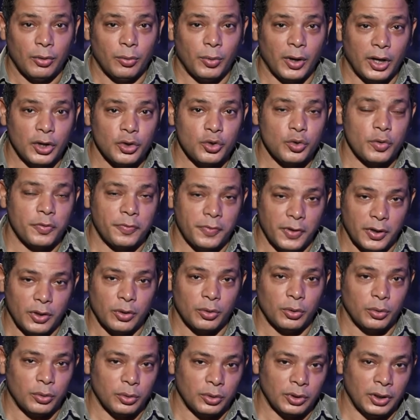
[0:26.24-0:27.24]
وهنشوف
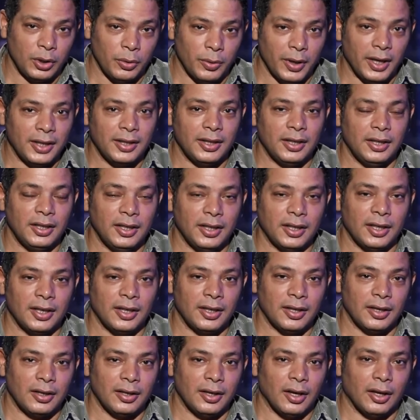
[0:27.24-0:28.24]
منه دلوقتي
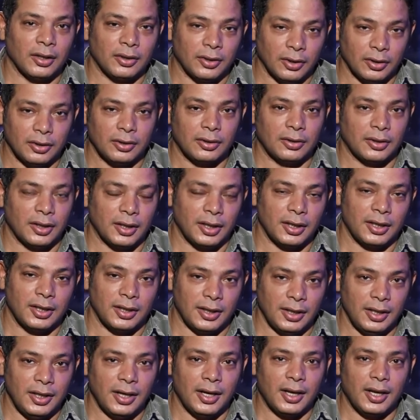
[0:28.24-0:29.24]
آه، لقطات
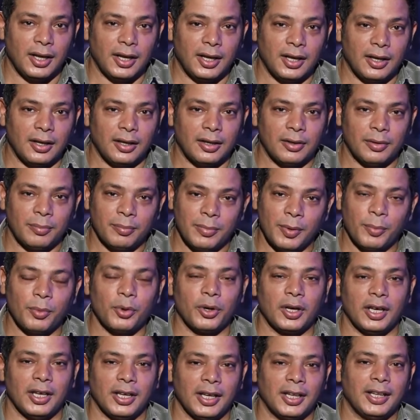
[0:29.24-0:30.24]
كتيره آه،
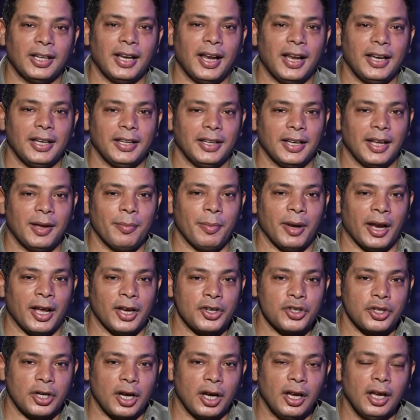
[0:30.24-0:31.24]
مبروك للنادي الاهلي النجمه
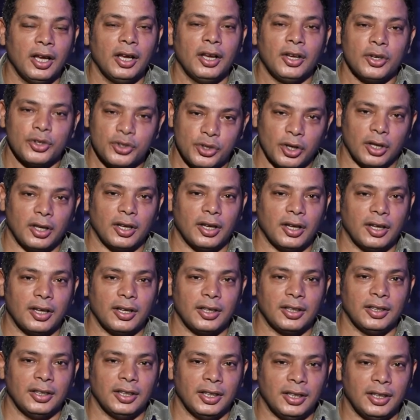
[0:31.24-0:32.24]
العشره ان شاء الله